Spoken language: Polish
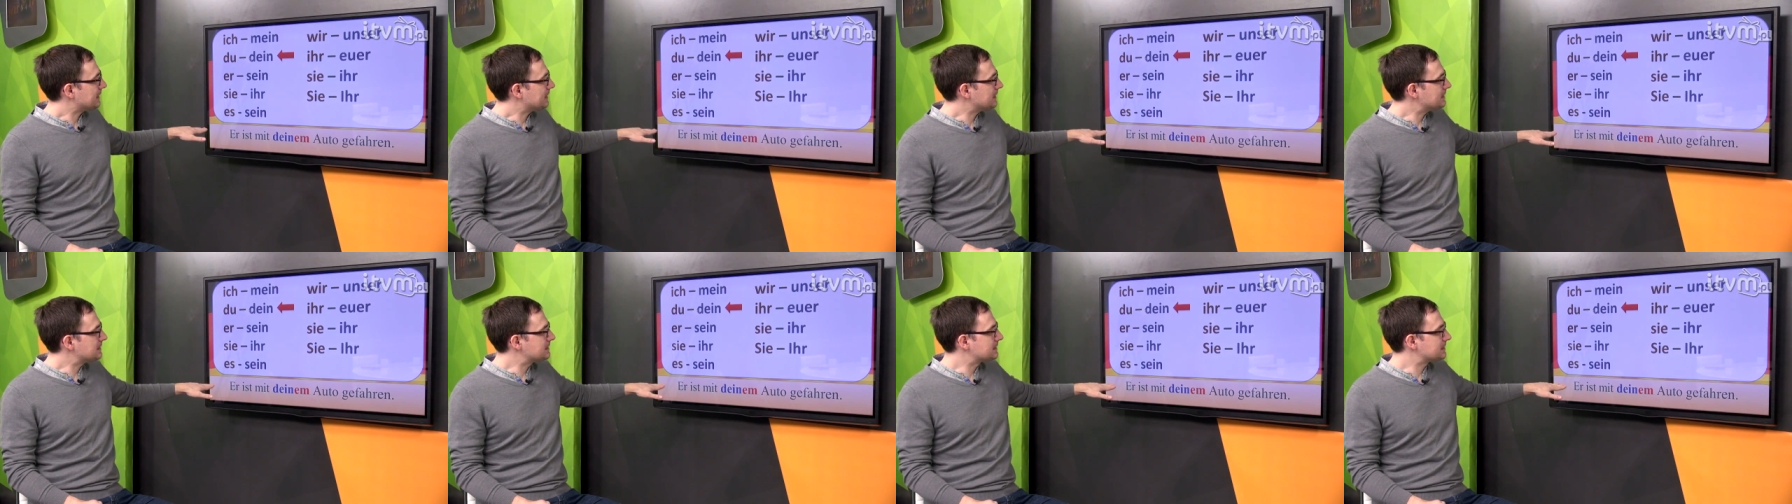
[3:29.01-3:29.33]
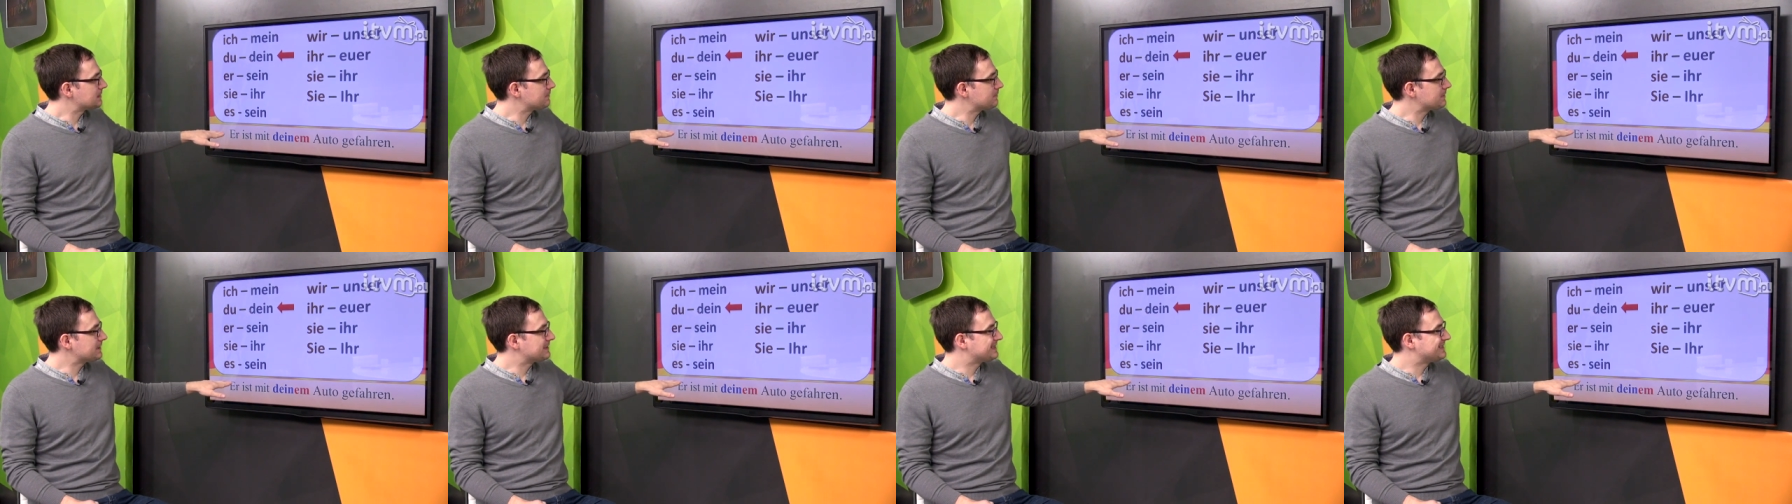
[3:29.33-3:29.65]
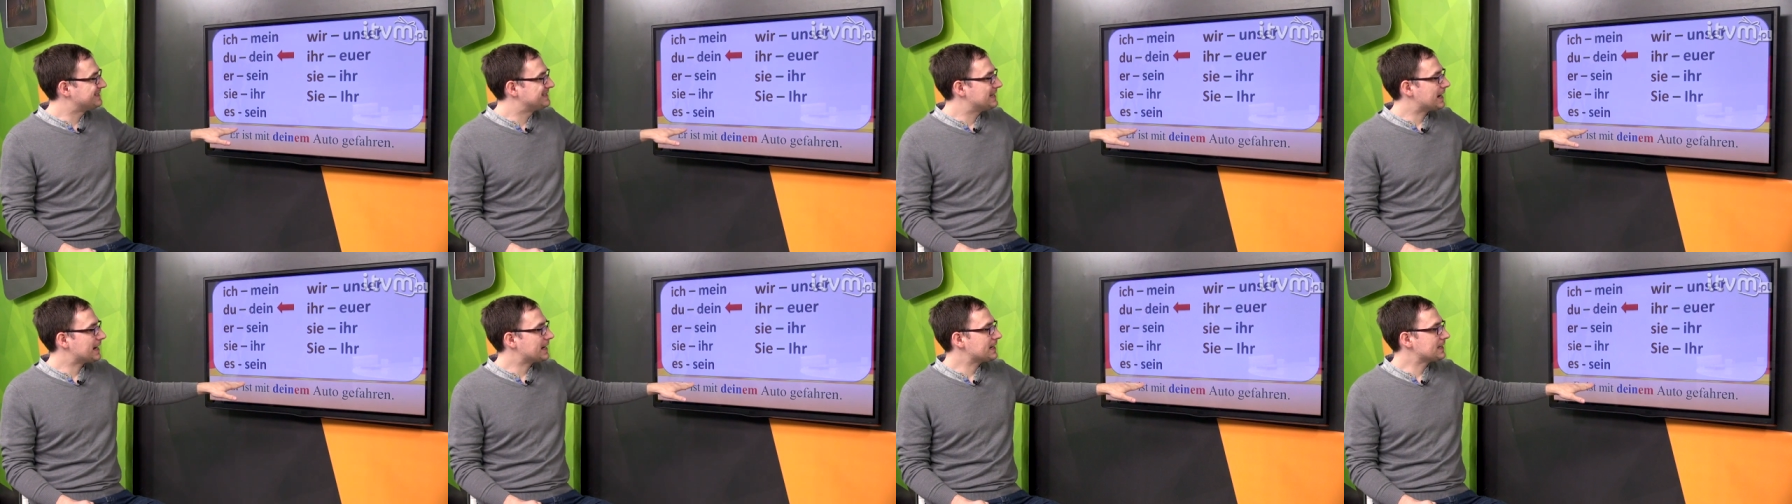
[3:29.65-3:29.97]
ist mit
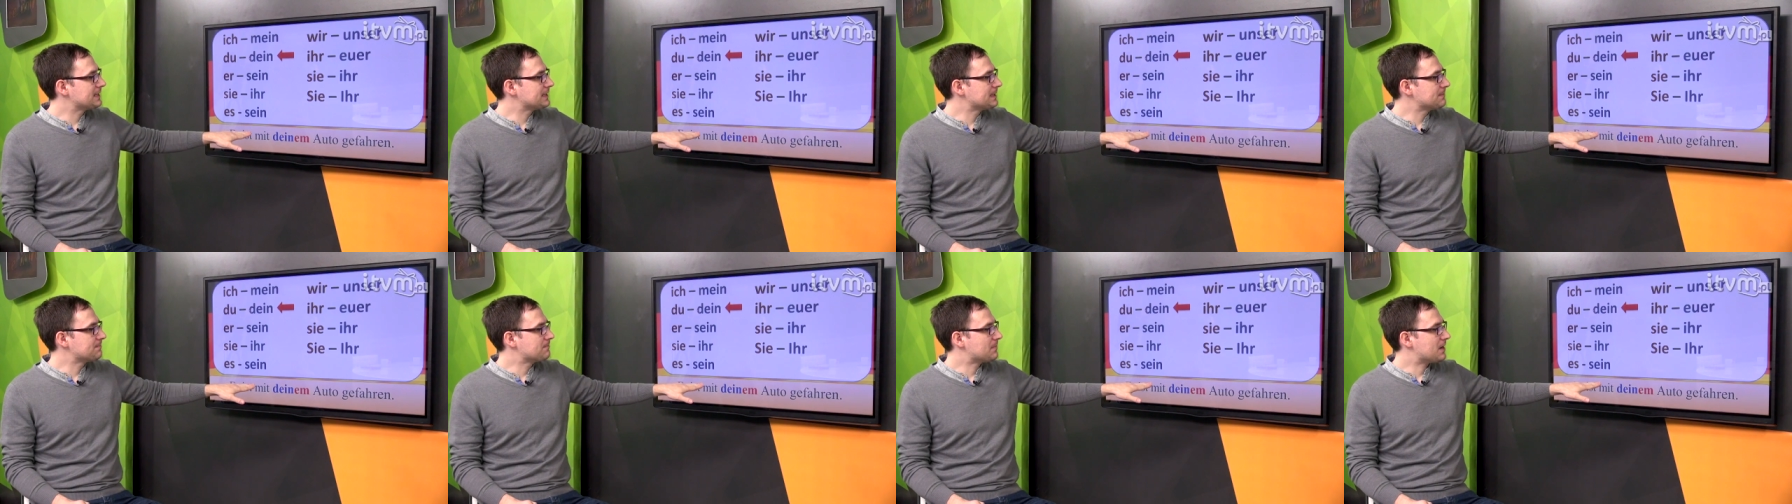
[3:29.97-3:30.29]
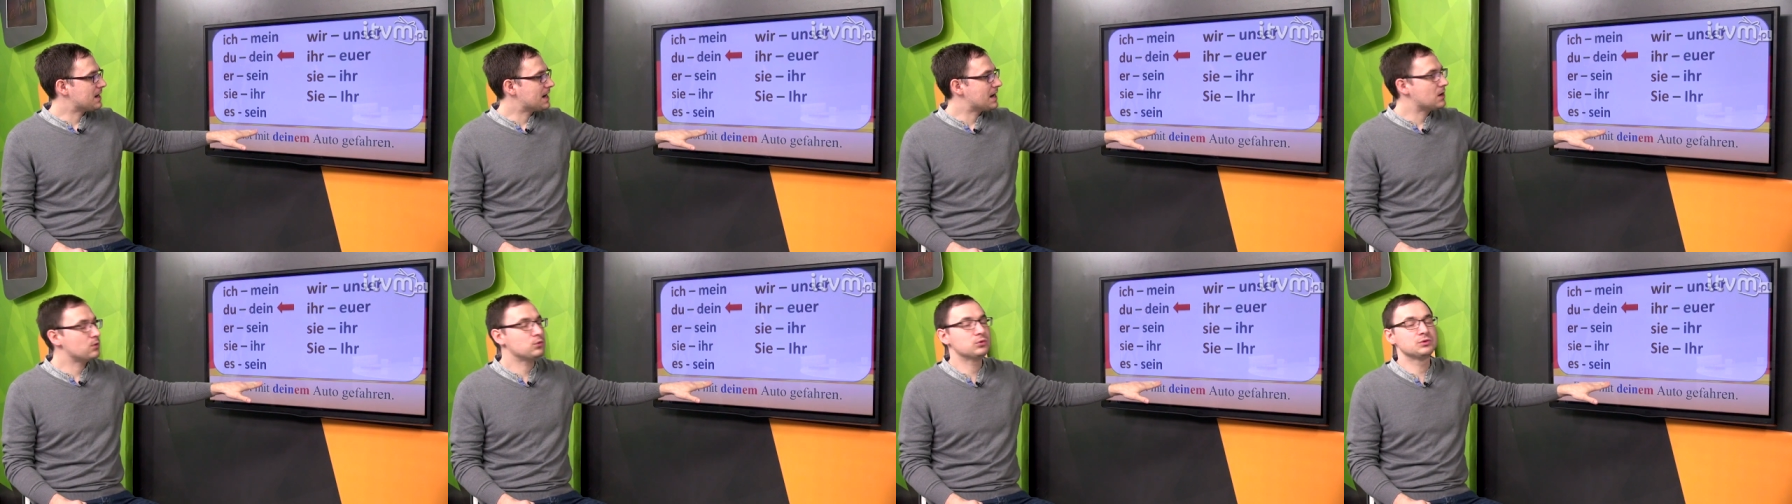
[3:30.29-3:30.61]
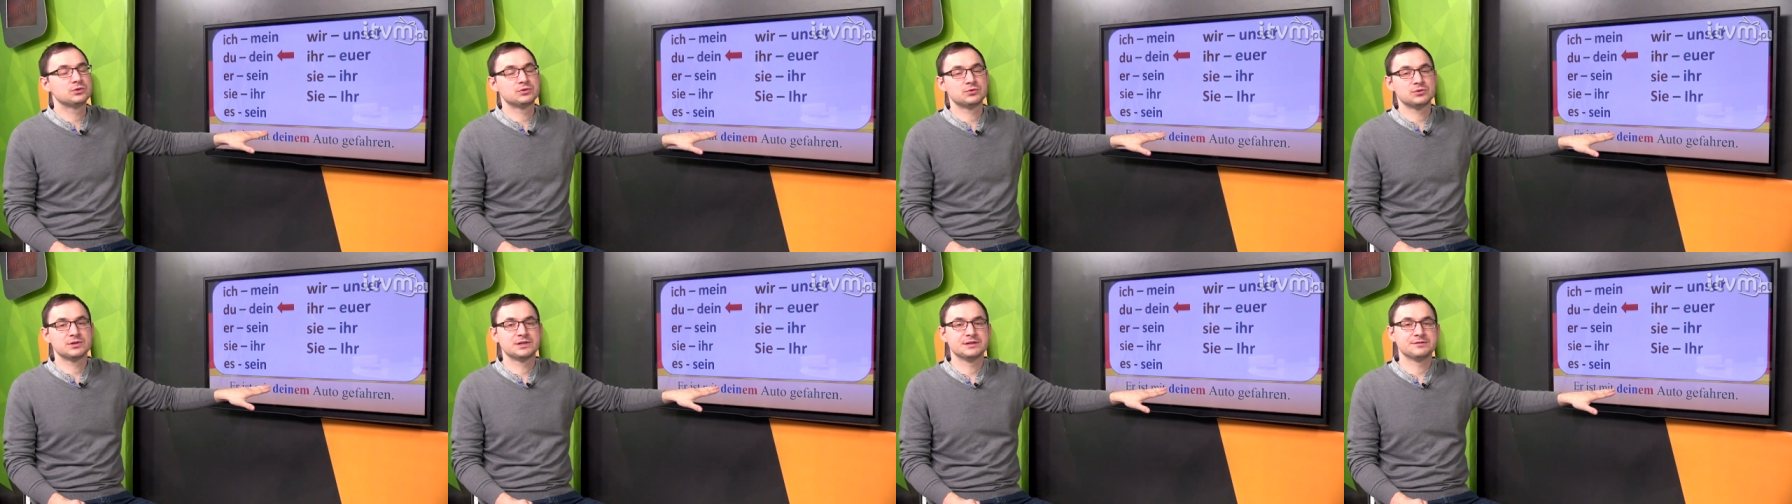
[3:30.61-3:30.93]
deinem
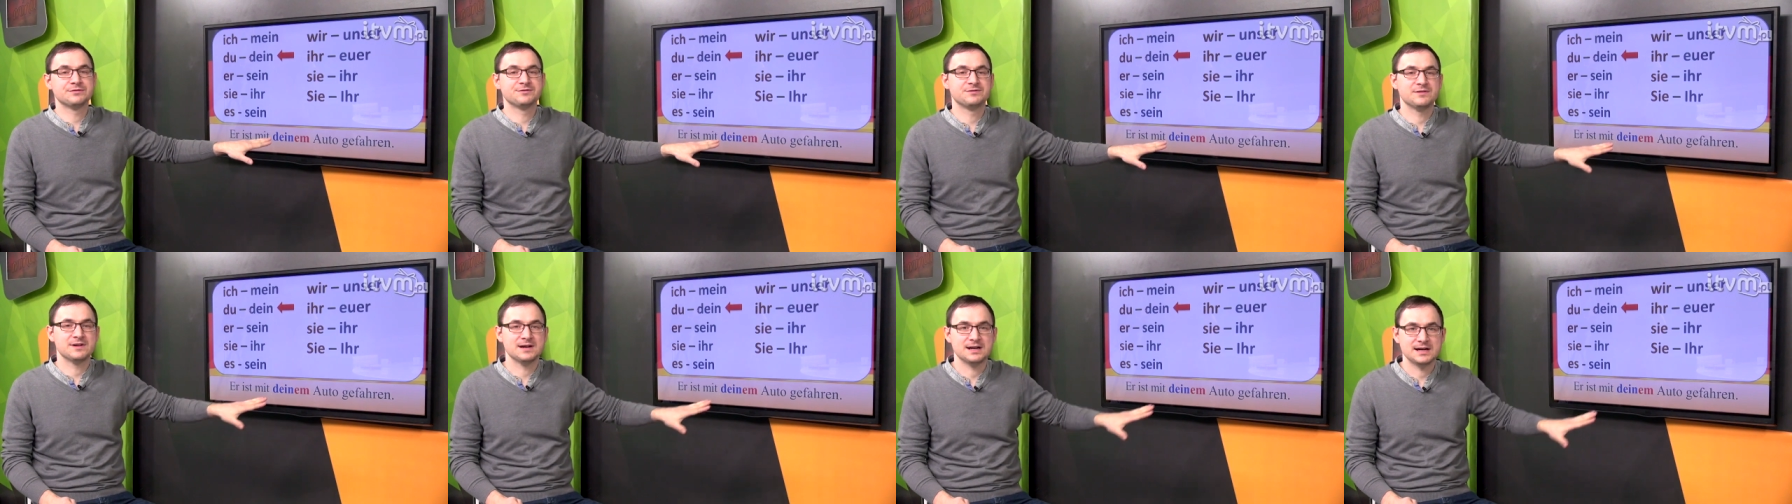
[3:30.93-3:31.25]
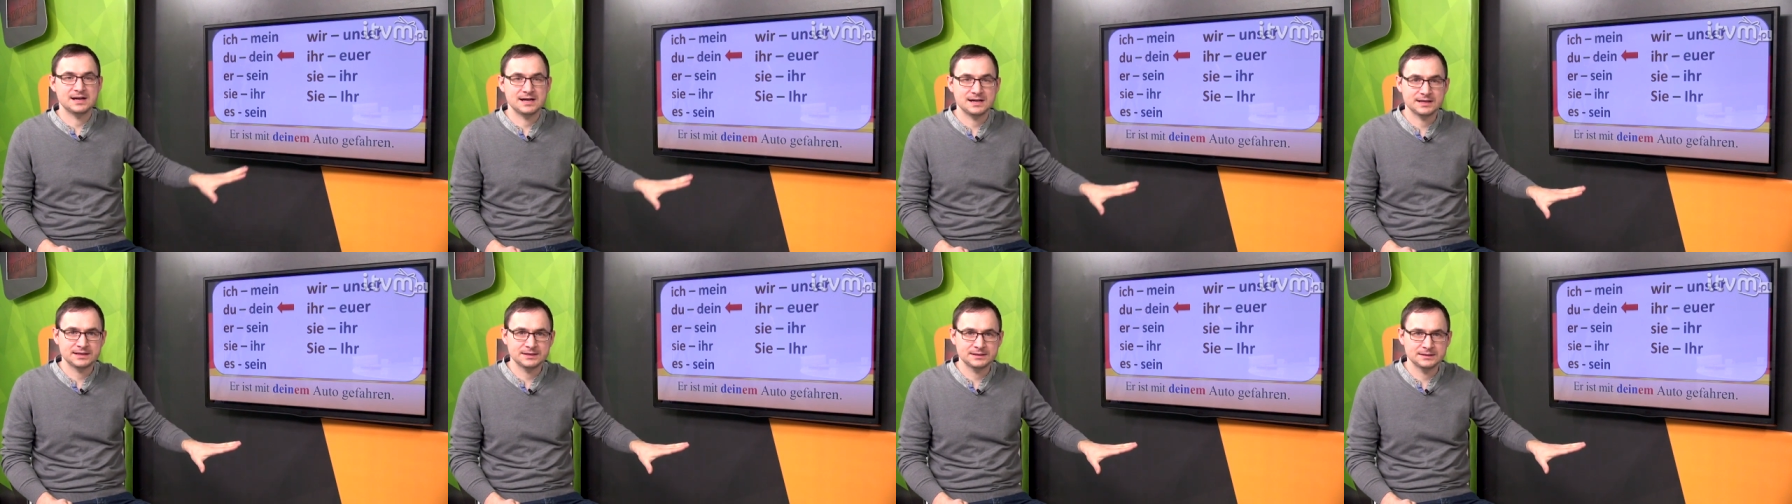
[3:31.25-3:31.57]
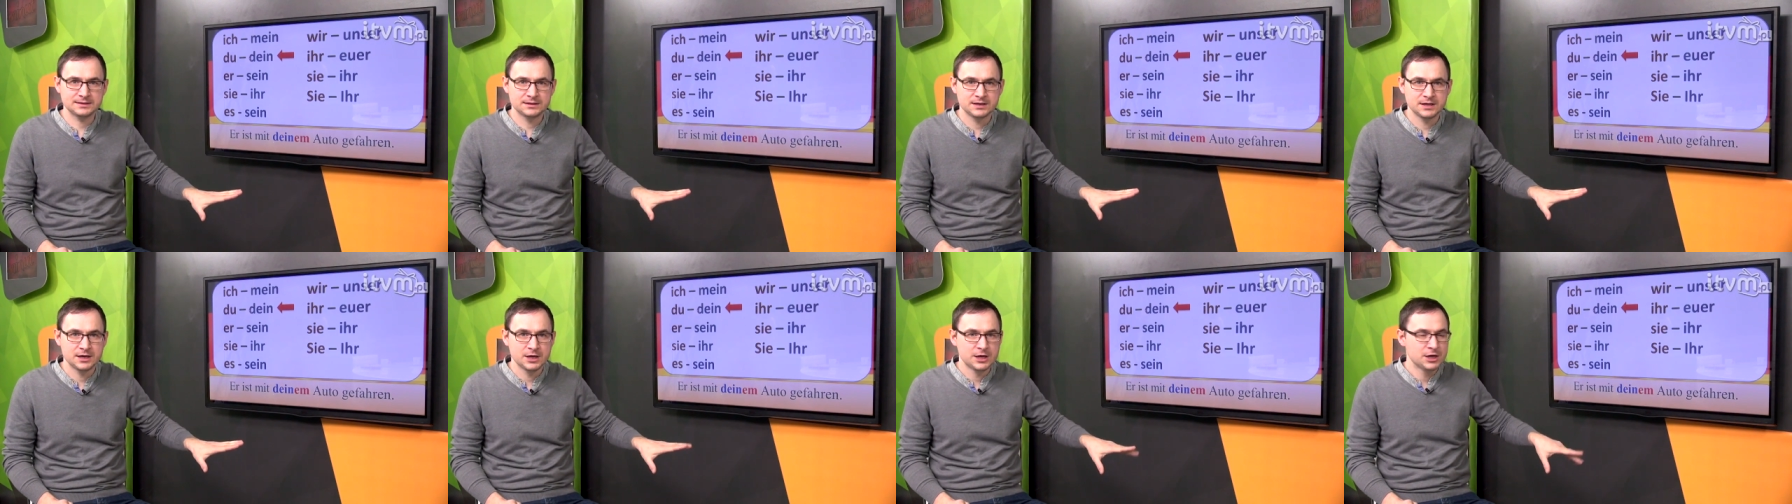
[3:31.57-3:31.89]
Auto gefahren,